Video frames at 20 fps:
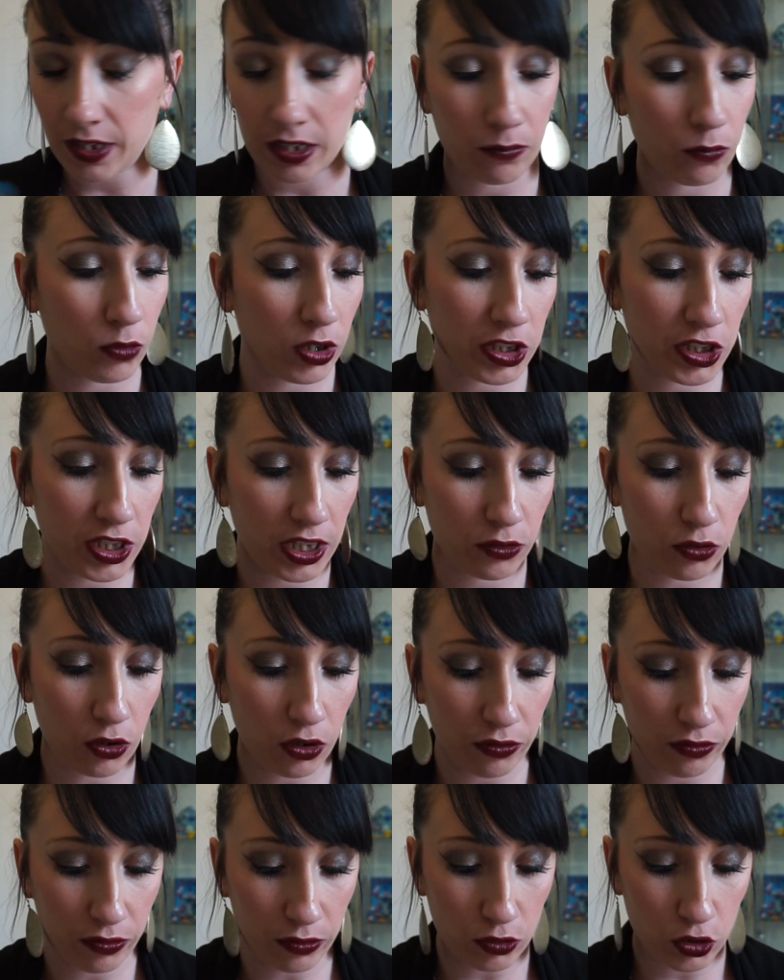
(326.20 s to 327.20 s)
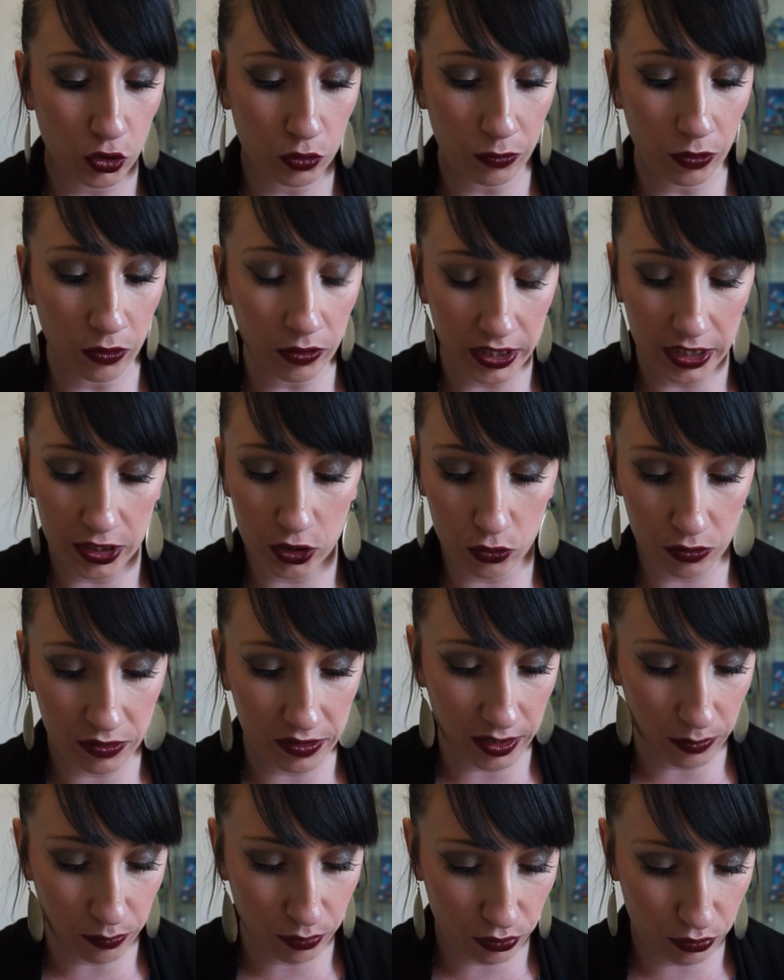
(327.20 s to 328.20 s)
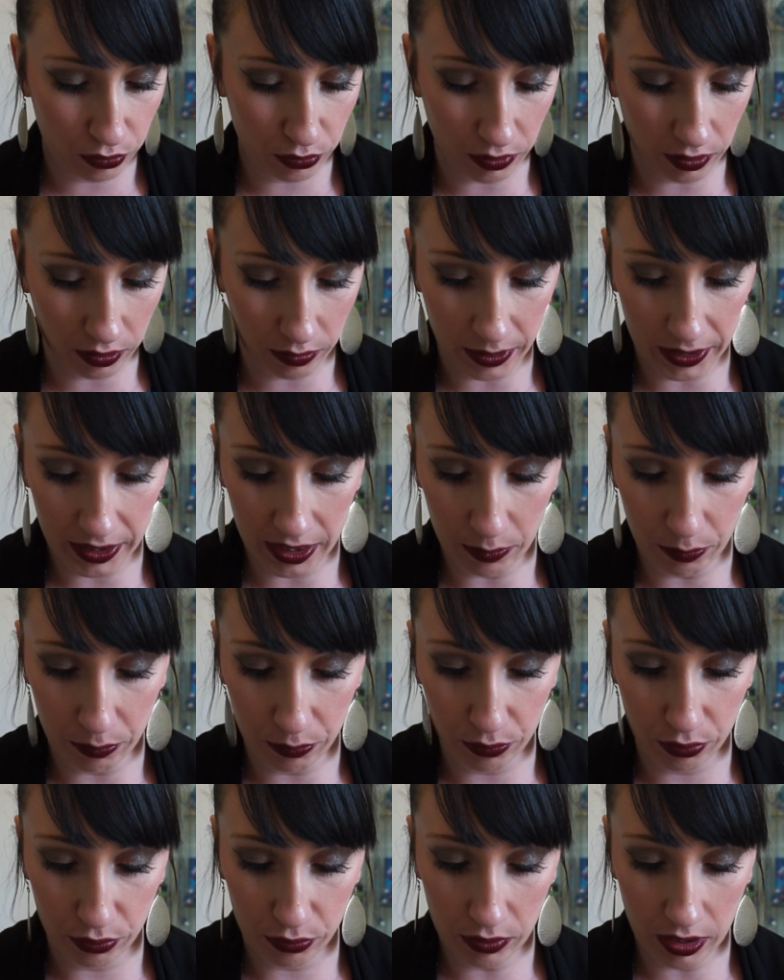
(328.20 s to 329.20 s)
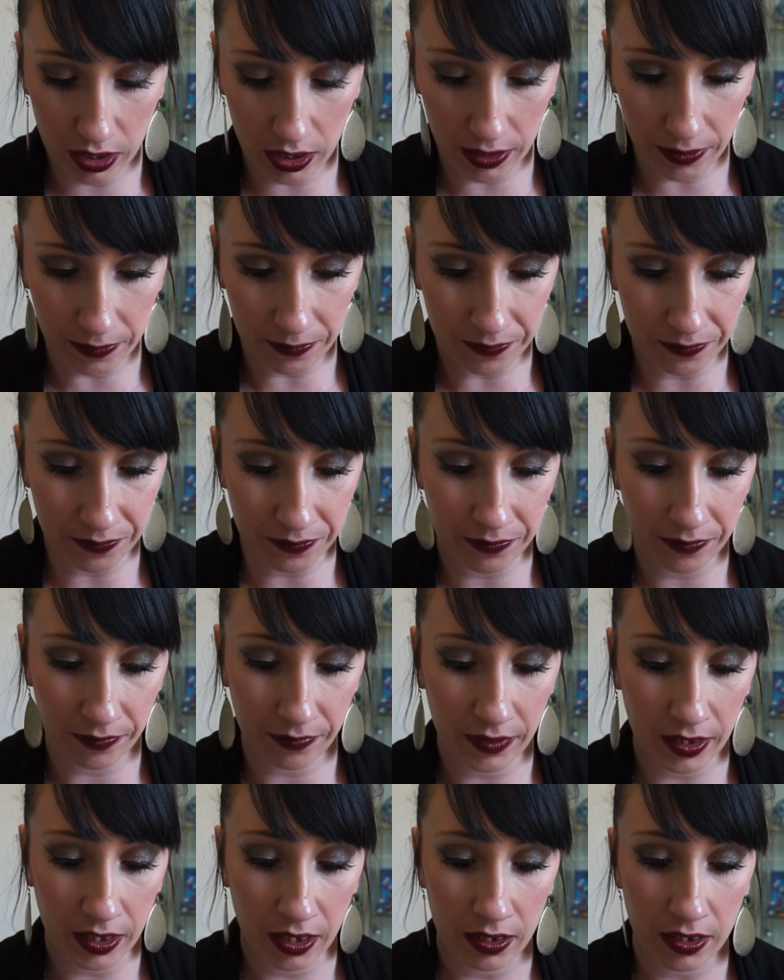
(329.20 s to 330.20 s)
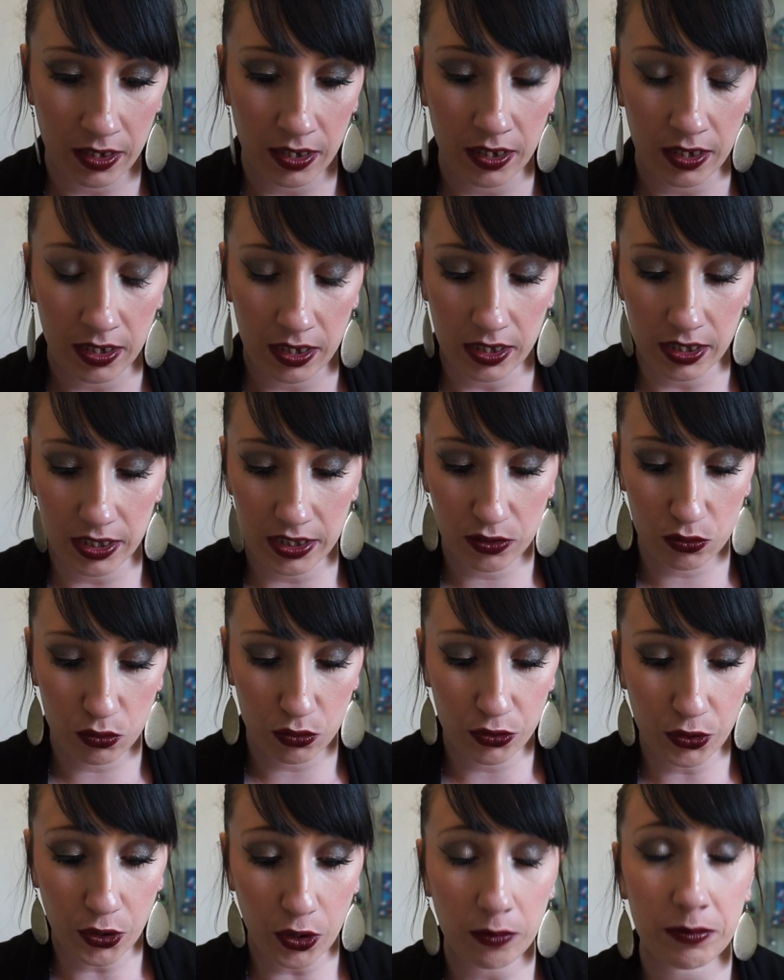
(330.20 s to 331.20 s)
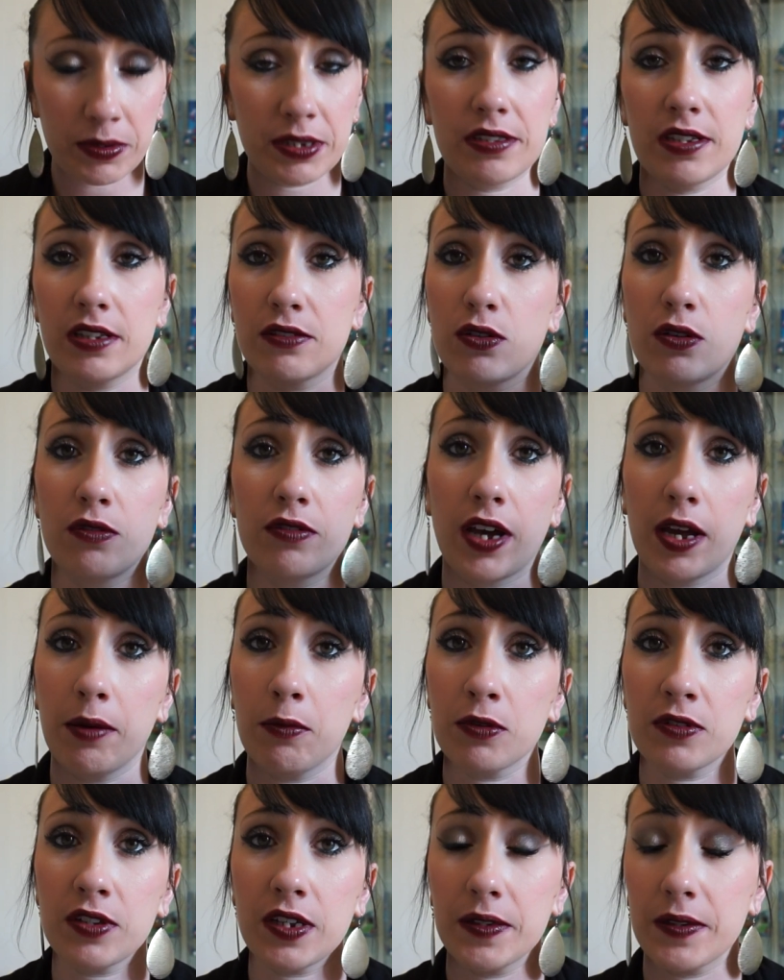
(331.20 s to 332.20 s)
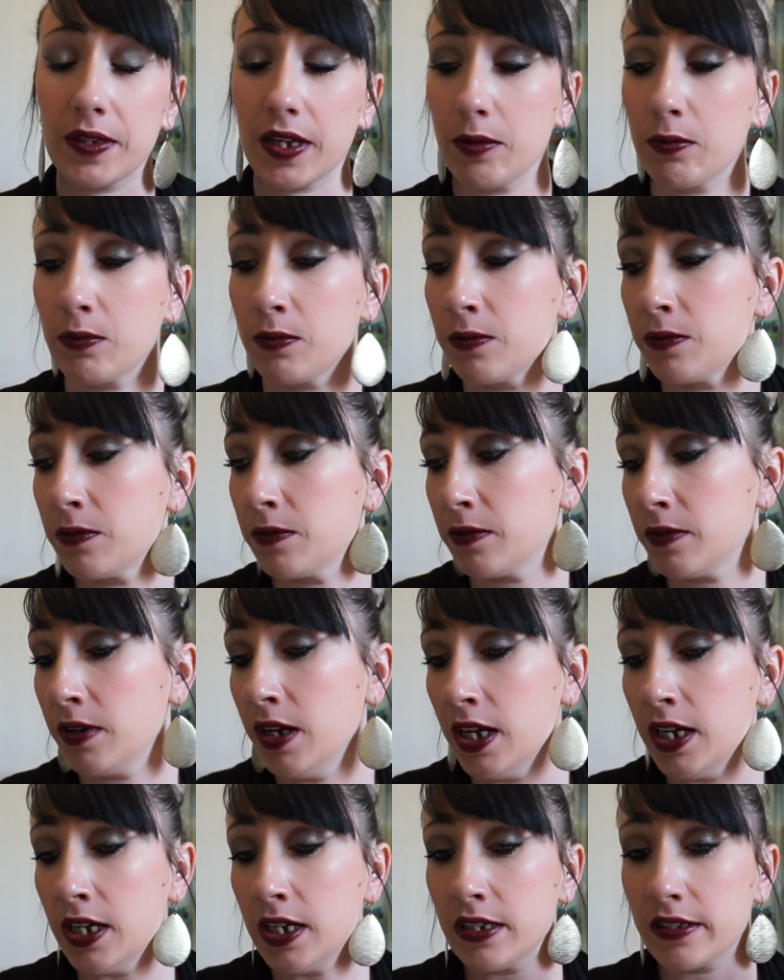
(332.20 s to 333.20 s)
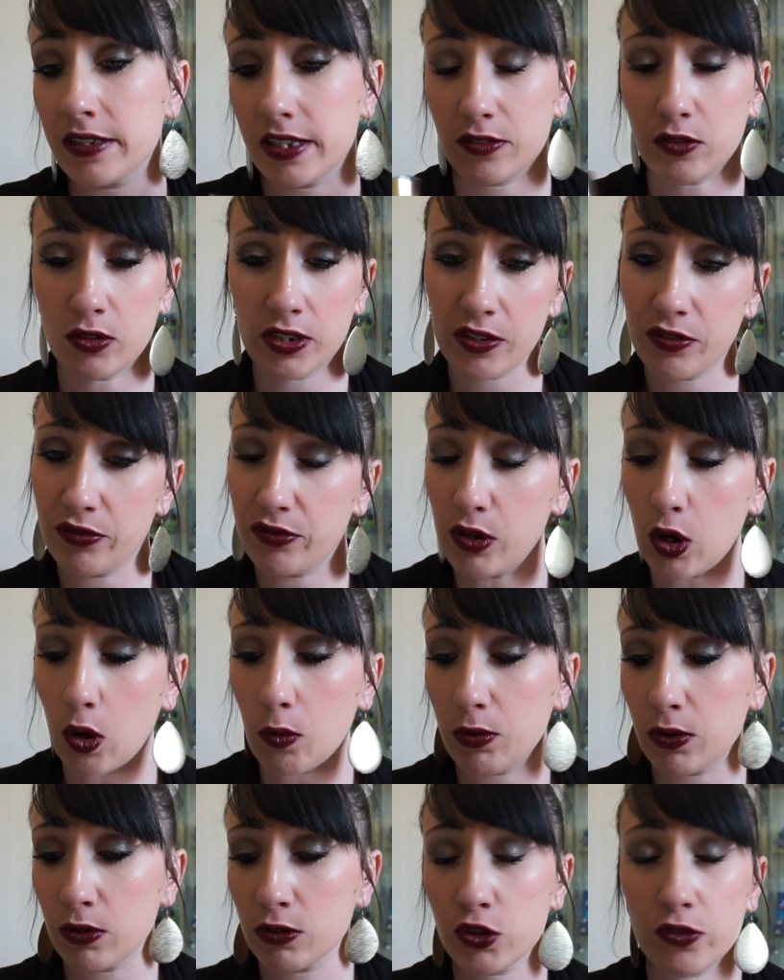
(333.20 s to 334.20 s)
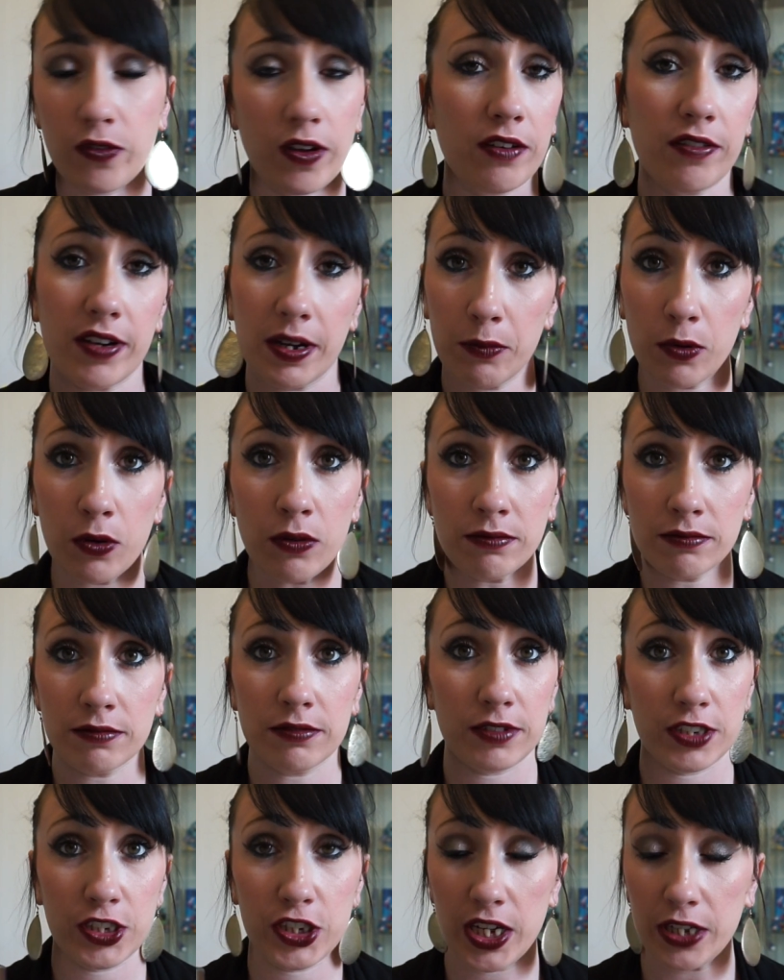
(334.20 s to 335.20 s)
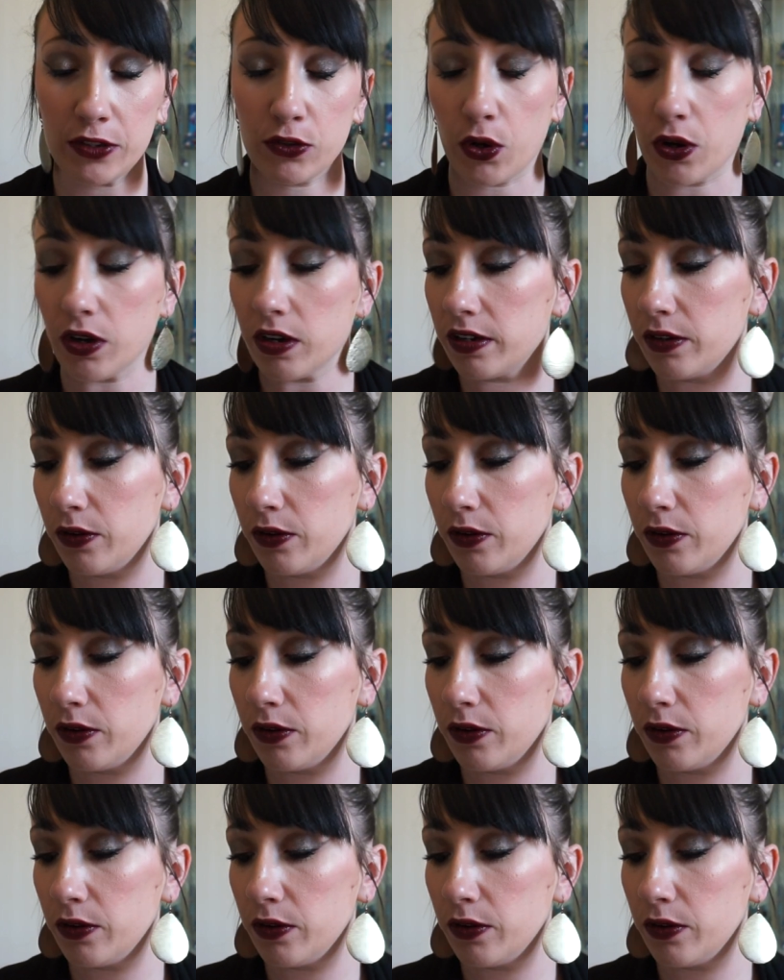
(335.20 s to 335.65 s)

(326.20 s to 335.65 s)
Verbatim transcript: Moi, j'adore, franchement. Et je ne sais plus, bah, il n'y a plus hum, les odeurs mais ça sent vraiment très très bon ça sent les fleurs blanches enfin vraiment J'adore.